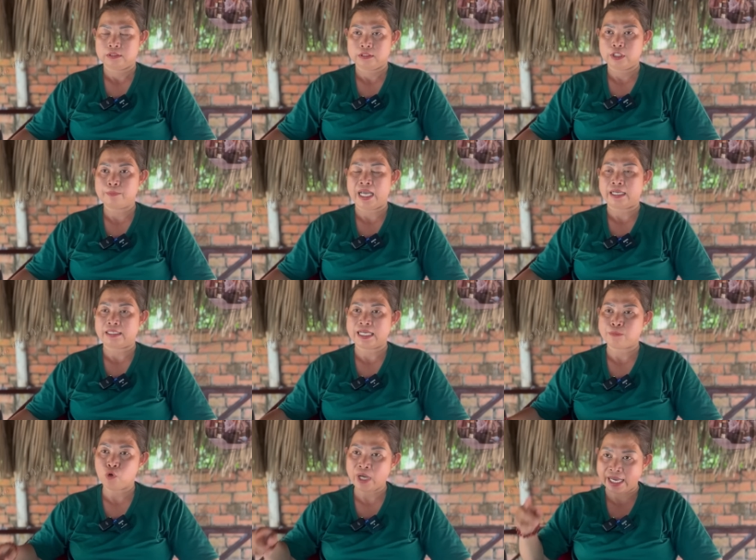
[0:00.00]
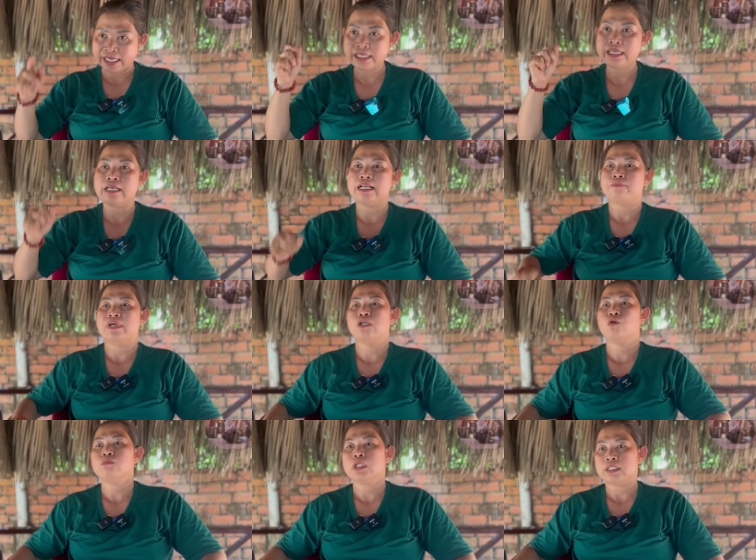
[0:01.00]
nhưng mà người ta muốn ăn cái gì là phải
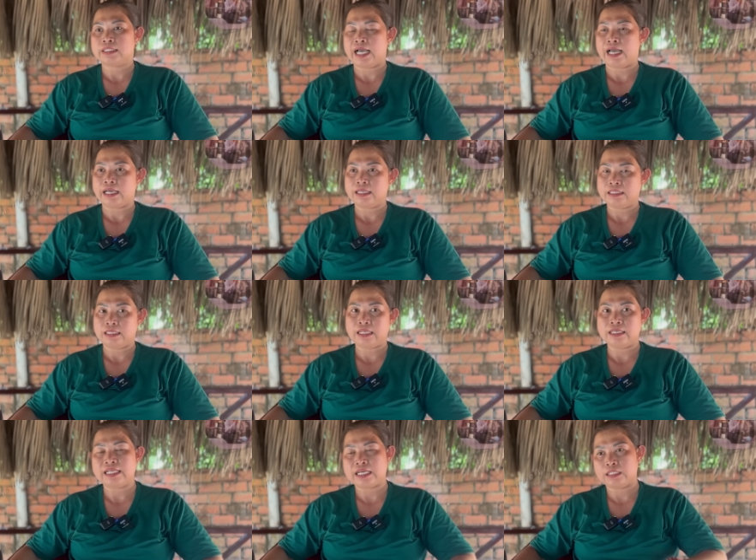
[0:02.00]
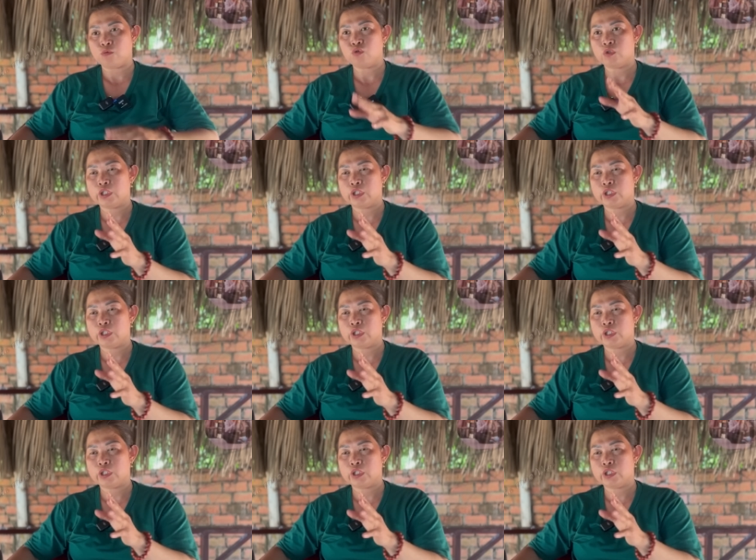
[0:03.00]
cúng cho người ta và thì người ta muốn